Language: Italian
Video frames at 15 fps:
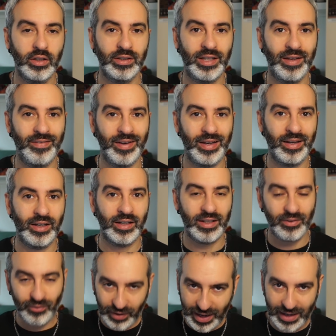deve
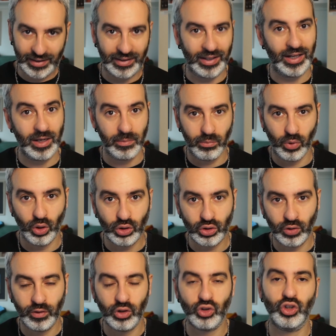riflettere
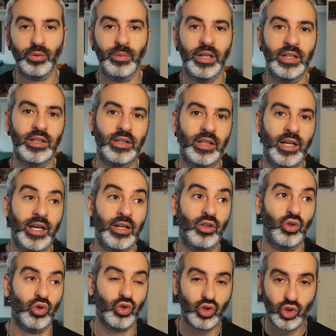molto velocemente
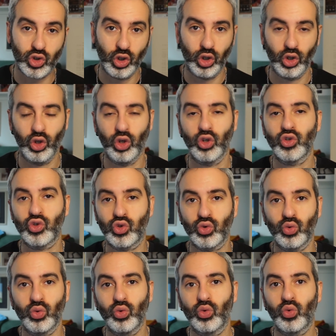non solo
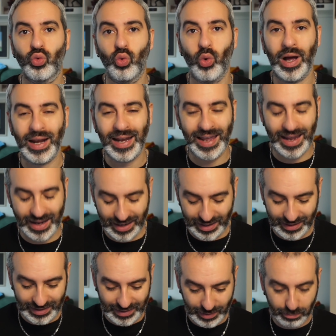su qual è
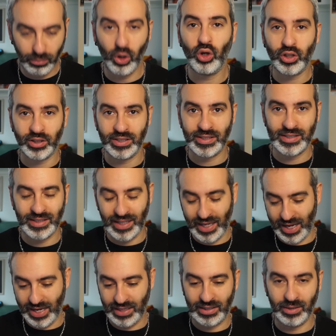il board
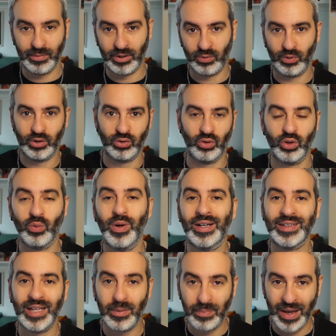state per quanto
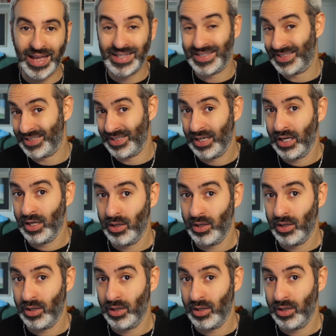riguarda i pezzi